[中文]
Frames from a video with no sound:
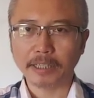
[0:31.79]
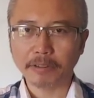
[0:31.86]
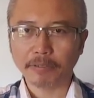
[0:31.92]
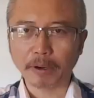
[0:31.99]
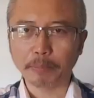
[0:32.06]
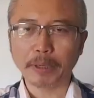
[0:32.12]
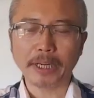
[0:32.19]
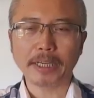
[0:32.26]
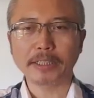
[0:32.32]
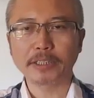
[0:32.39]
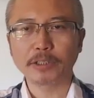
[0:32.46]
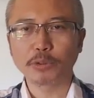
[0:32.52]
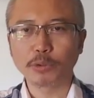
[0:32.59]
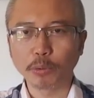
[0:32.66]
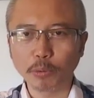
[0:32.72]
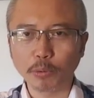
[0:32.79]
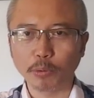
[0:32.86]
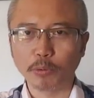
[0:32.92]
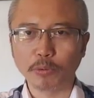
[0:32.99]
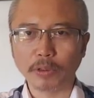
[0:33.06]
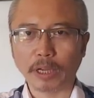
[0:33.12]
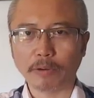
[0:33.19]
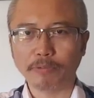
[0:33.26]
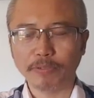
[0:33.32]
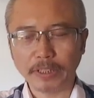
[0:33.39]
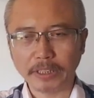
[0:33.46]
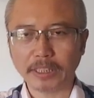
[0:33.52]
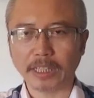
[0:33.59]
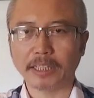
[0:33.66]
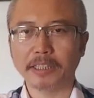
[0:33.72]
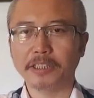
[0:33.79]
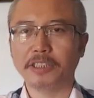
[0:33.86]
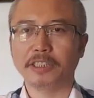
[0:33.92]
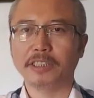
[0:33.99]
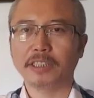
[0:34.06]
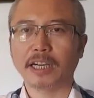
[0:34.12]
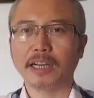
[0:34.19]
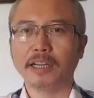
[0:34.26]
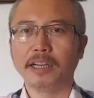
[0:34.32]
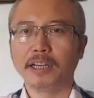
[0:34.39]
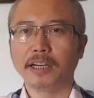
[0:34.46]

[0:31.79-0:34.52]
一方面呢是中共非常的紧张，